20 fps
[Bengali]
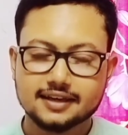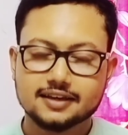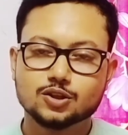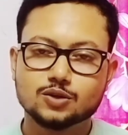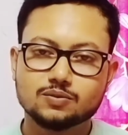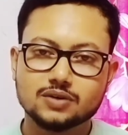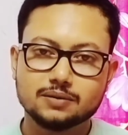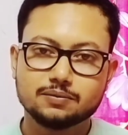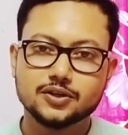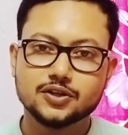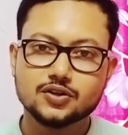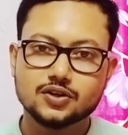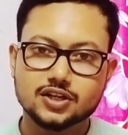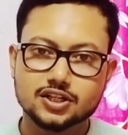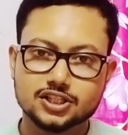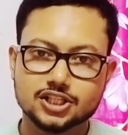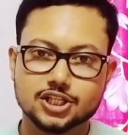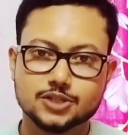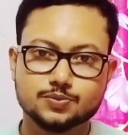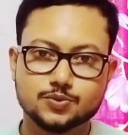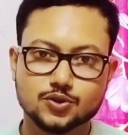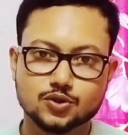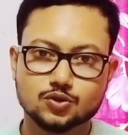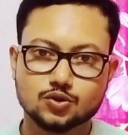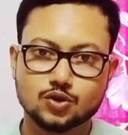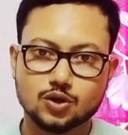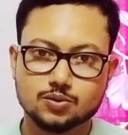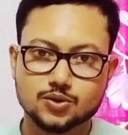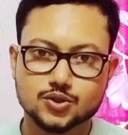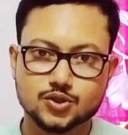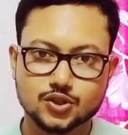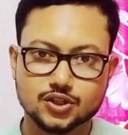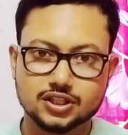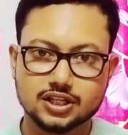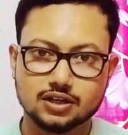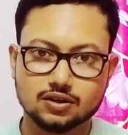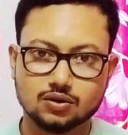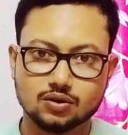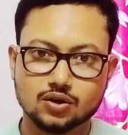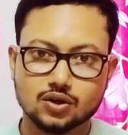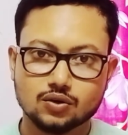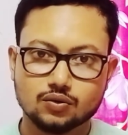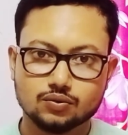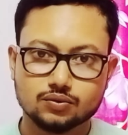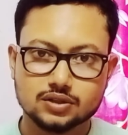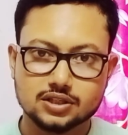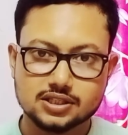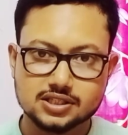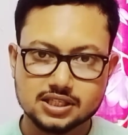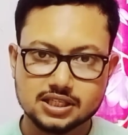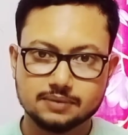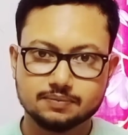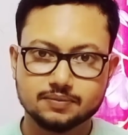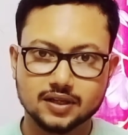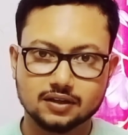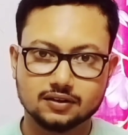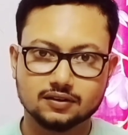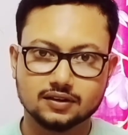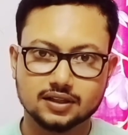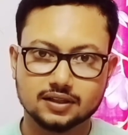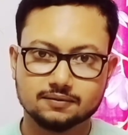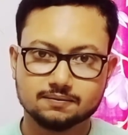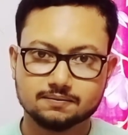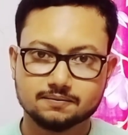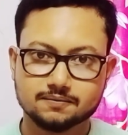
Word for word: তোমরা ভিডিওটা শেষ পর্যন্ত অবশ্যই দেখো স্কিপ না করে